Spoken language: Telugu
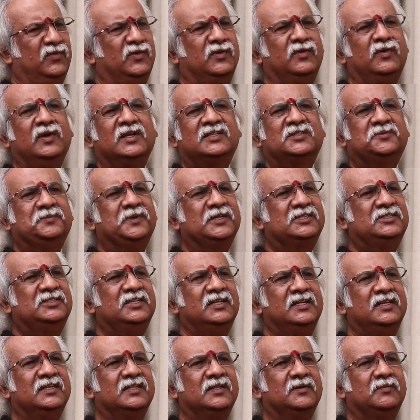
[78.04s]
ఎవరు ఎక్స్పెక్ట్
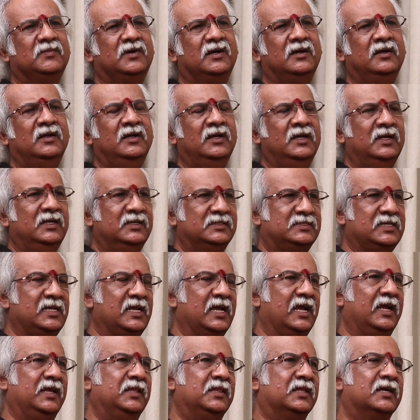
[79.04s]
చేయలేదమ్మా సి
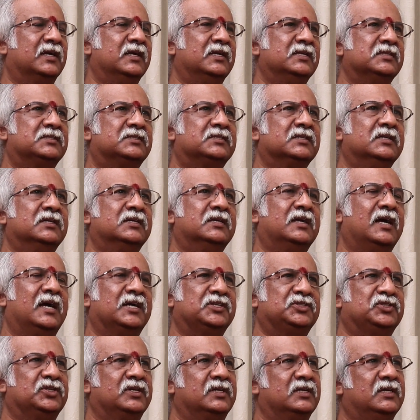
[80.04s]
ఎందుకంటే సార్
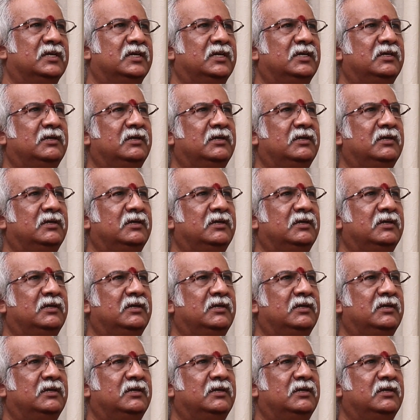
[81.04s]
యాక్చువల్గా